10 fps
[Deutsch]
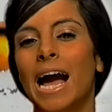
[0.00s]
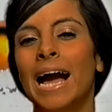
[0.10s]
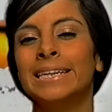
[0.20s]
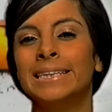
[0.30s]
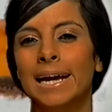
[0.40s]

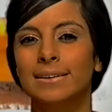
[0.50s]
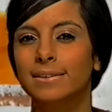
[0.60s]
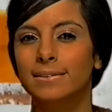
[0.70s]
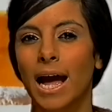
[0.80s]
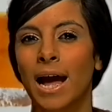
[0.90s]
Ein
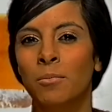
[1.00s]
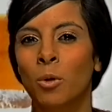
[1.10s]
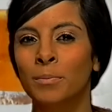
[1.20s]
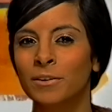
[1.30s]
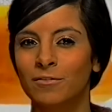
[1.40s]
ganzes
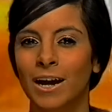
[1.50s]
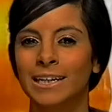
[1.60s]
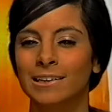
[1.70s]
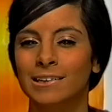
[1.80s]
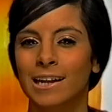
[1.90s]
Album mit
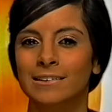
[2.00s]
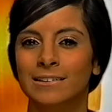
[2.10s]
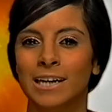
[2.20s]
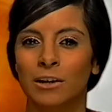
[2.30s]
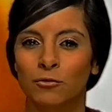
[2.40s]

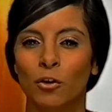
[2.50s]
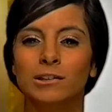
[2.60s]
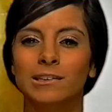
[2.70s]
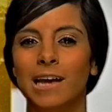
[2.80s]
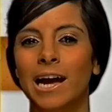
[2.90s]
Weihnachtsklassikern von
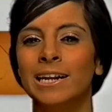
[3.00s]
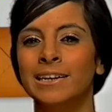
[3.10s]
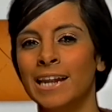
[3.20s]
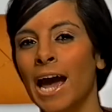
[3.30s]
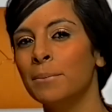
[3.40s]

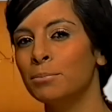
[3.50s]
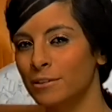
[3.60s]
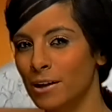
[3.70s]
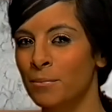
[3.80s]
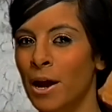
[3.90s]
Silent Night
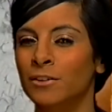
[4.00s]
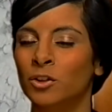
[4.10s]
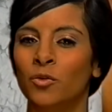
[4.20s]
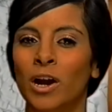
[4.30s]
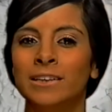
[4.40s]
bis
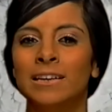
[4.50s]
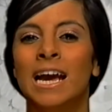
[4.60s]
Amazing Grace.